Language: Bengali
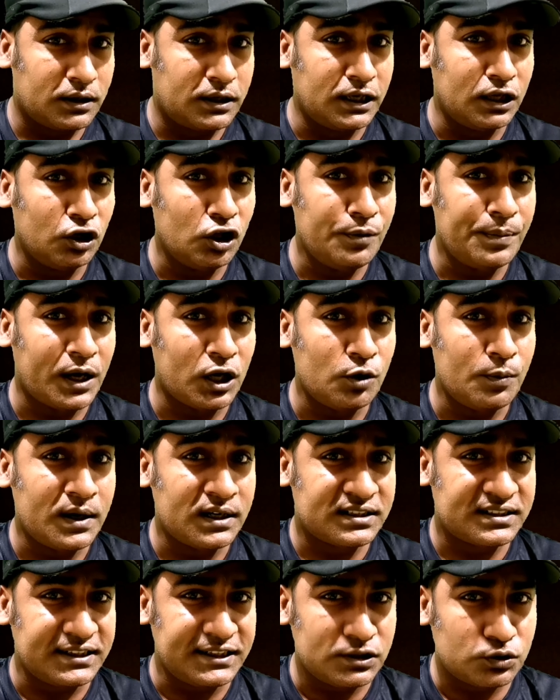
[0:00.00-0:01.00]
গেলই বারো
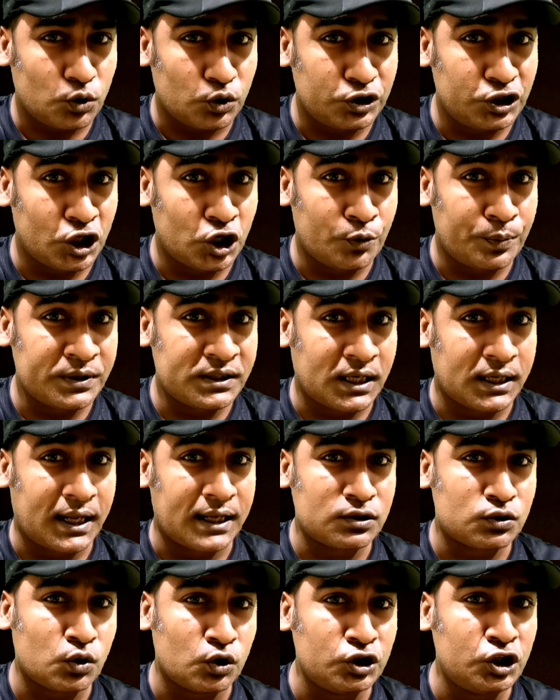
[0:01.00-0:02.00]
মাস তিনি সৌদি আরবে যান
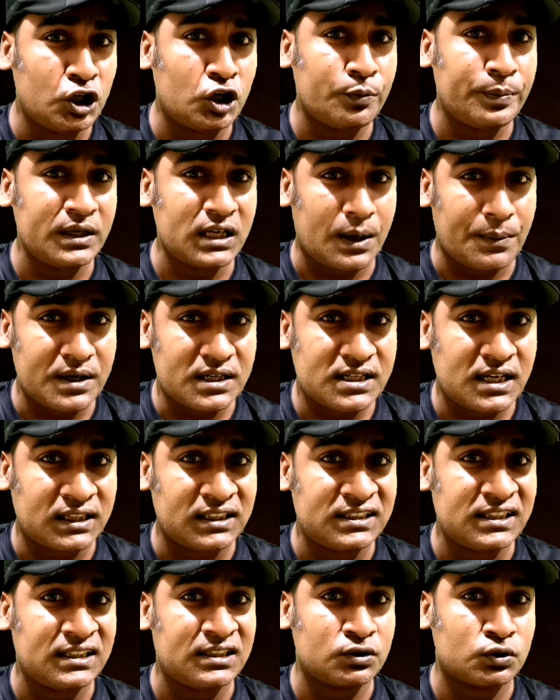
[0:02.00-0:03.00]
আর সৌদি আরবে নামার
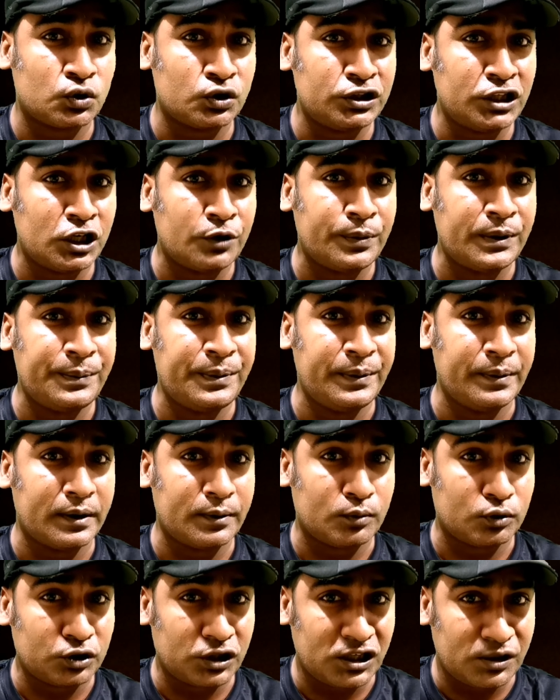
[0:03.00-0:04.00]
সাথে সাথে সৌদি আরবের
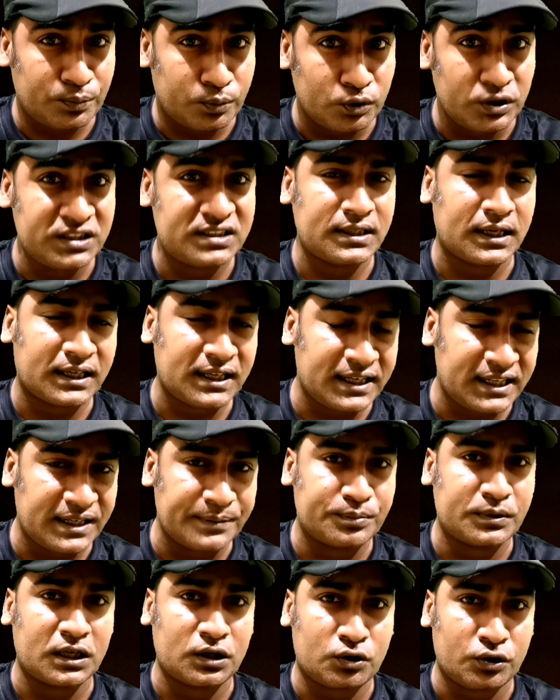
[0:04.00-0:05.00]
বিমানবন্দরের পুলিশ তাকে
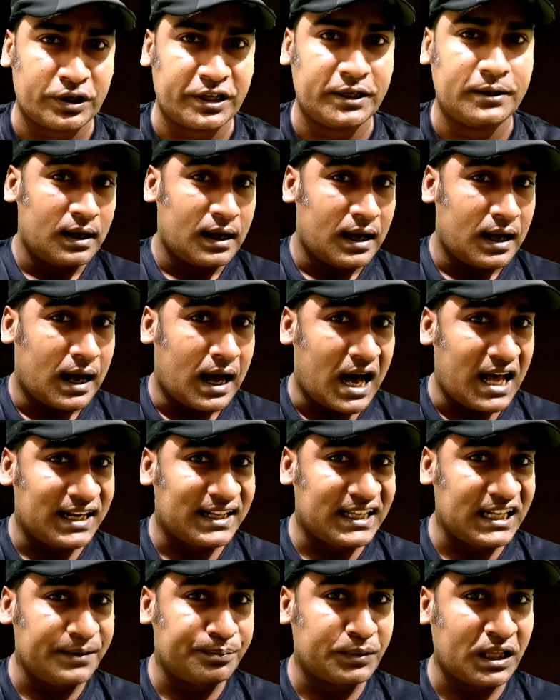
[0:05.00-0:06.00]
গ্রেপ্তার করে আর
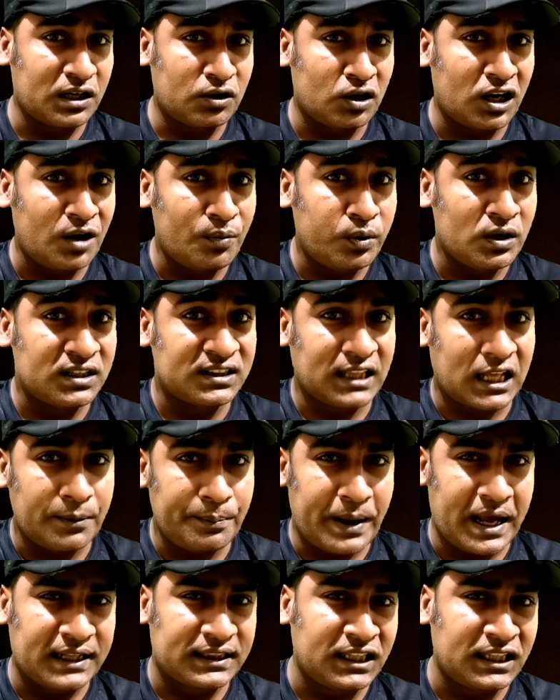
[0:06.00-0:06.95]
গ্রেপ্তার করার পরে তার ব্যাগ